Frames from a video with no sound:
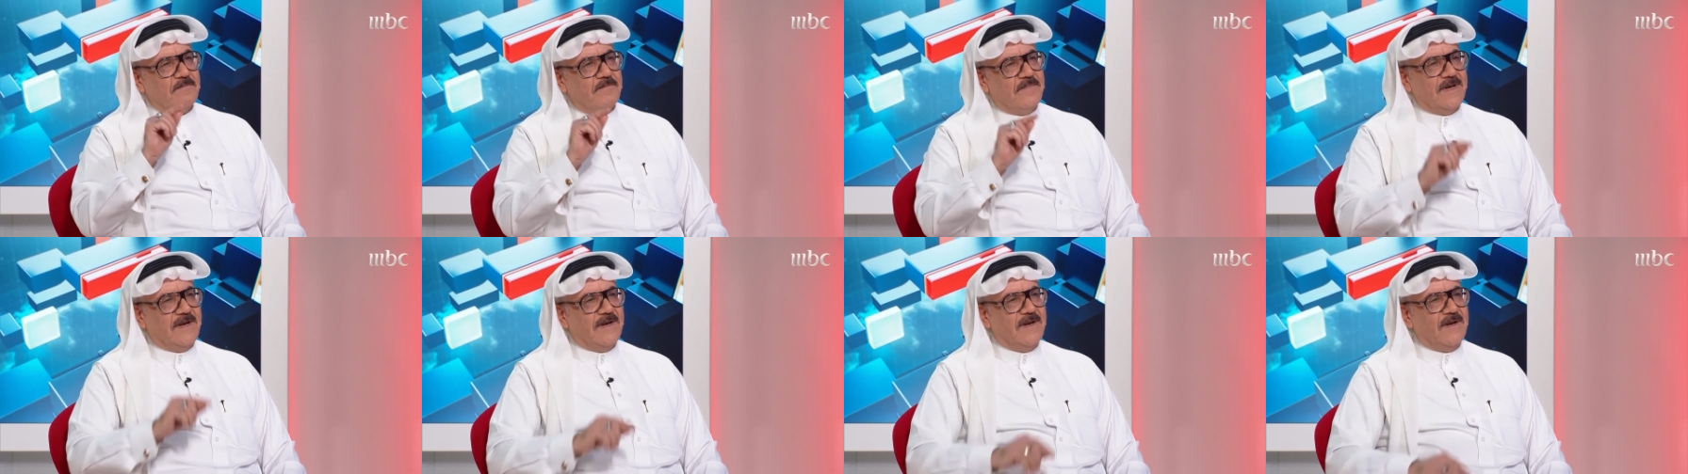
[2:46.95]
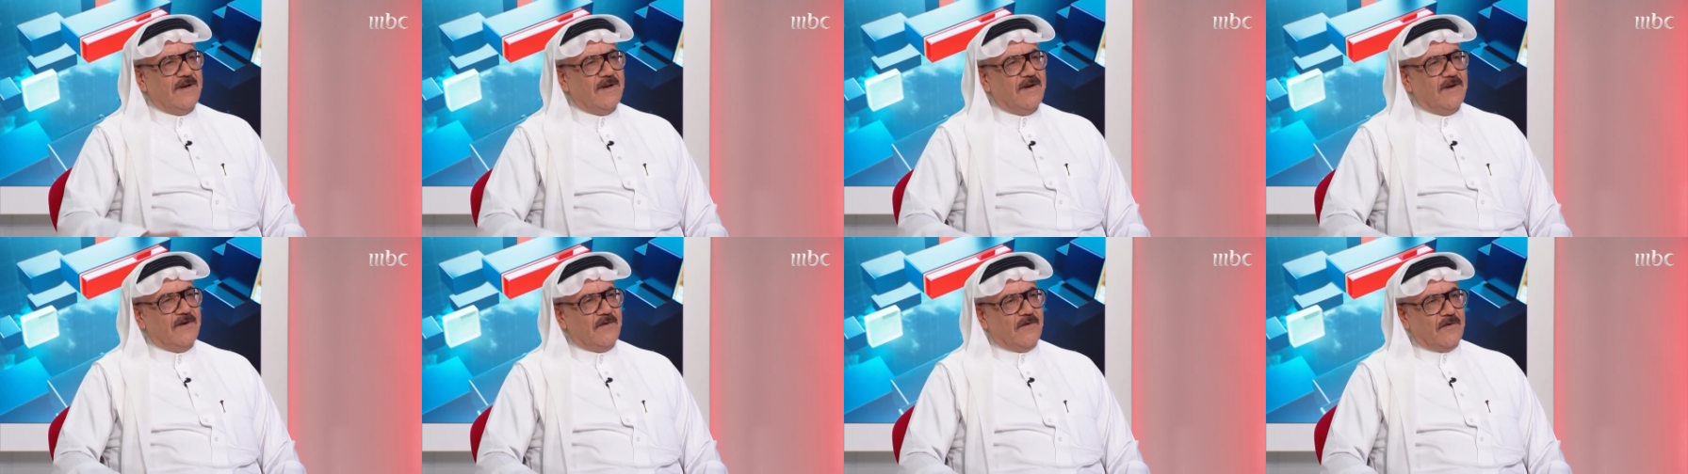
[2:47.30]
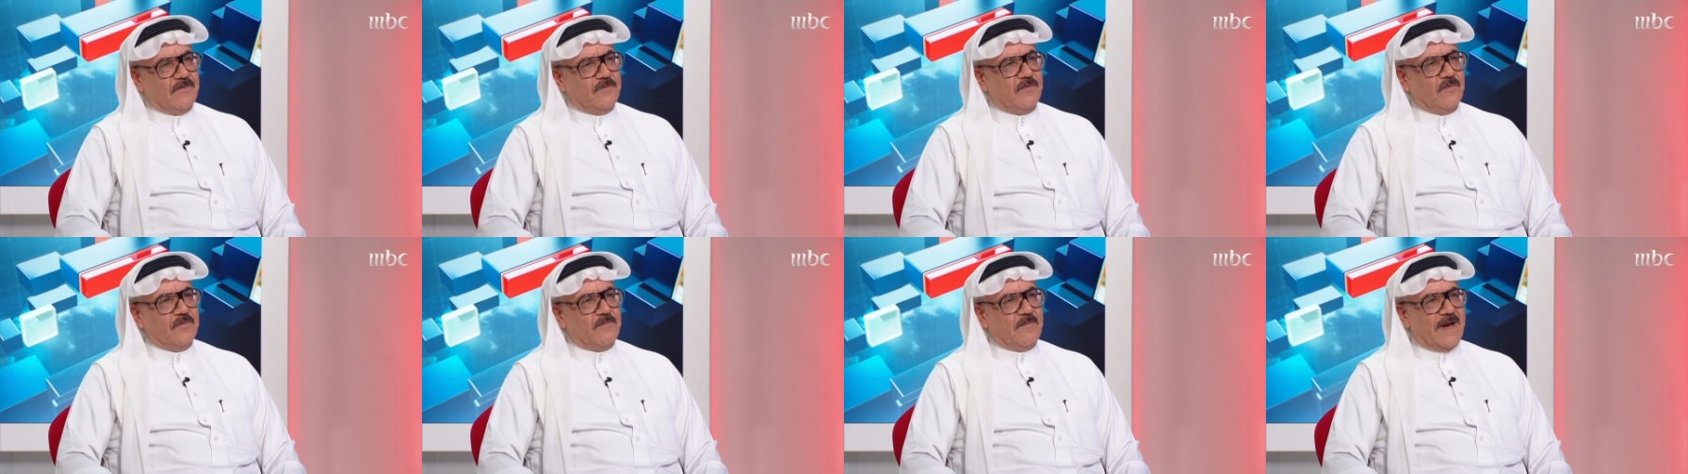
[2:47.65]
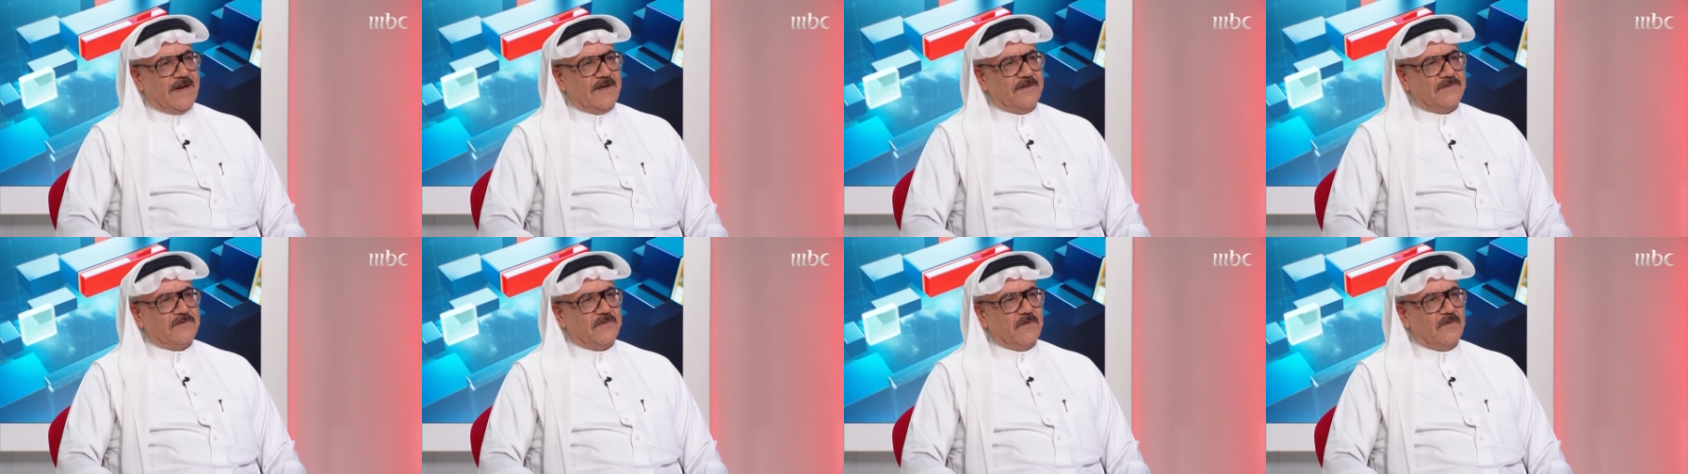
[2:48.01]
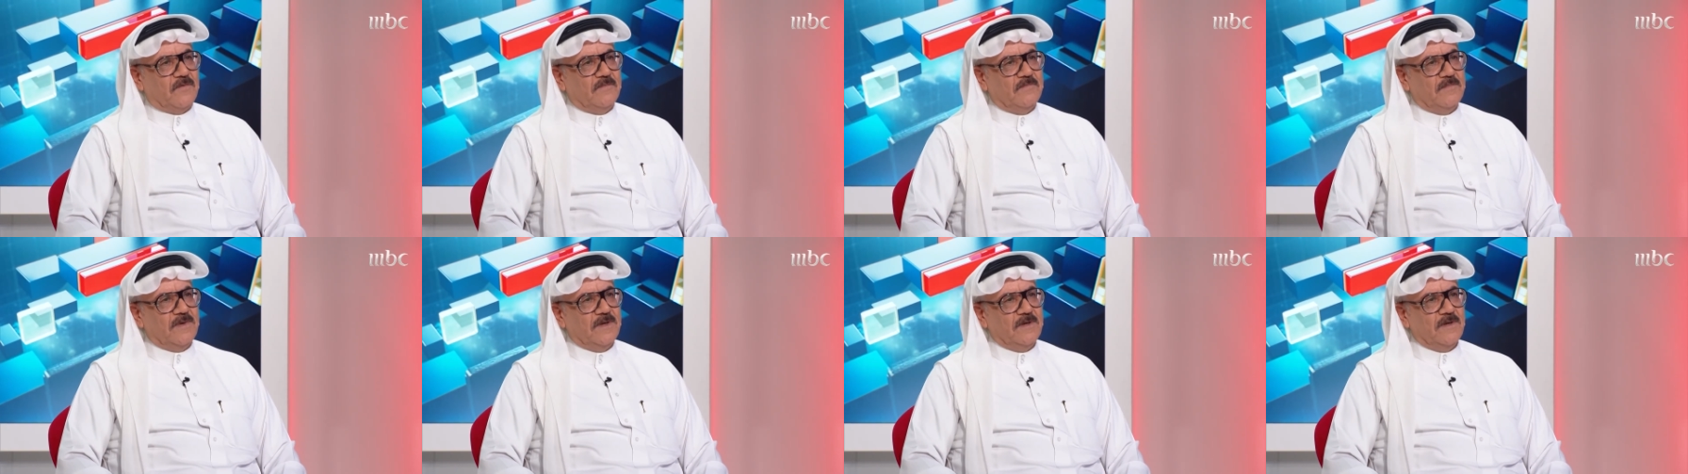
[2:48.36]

بالعيون مالتهم